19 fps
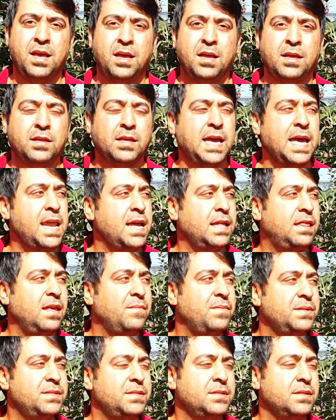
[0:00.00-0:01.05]
Hı hı.
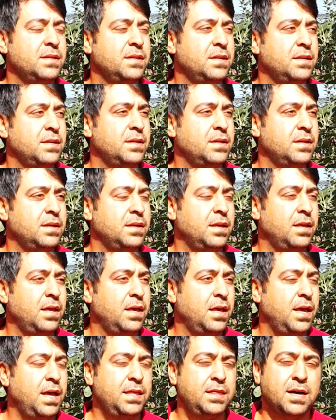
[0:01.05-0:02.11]
Genellikle biz e,
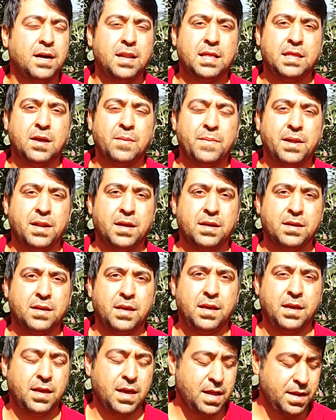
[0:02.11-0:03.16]
ithalat yaparak
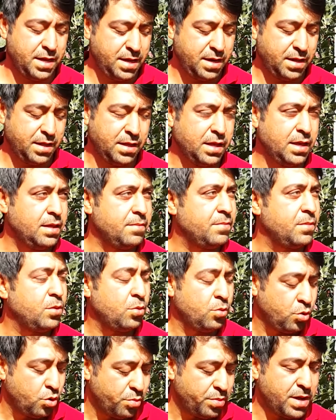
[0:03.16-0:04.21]
yani
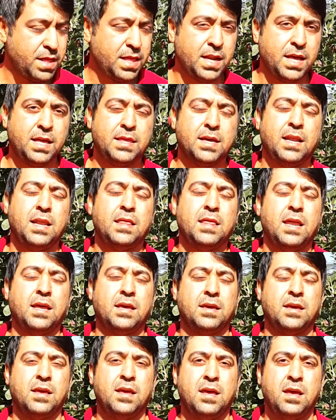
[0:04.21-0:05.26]
gübreleri ithal
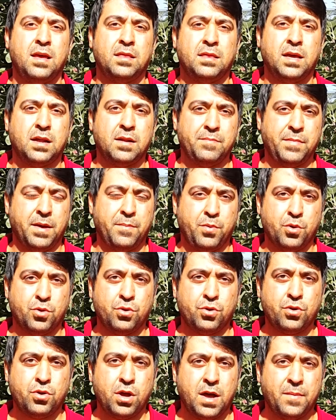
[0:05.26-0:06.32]
ederek tarım
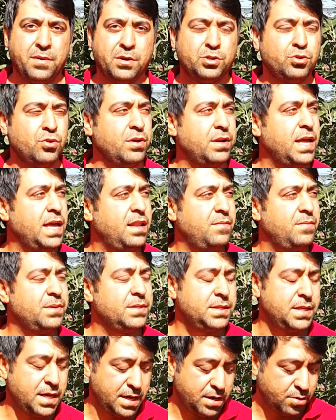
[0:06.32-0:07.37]
yapıyorduk. Ama evet. şu an
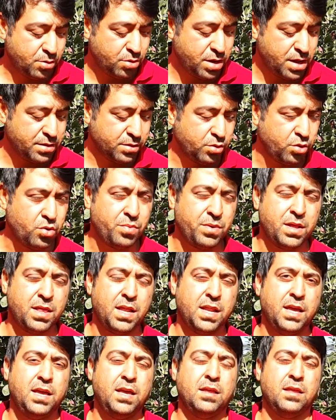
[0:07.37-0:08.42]
elimizde olan
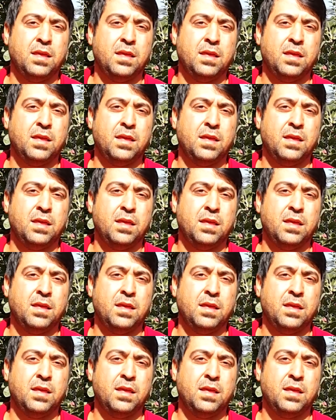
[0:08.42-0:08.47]
gübreler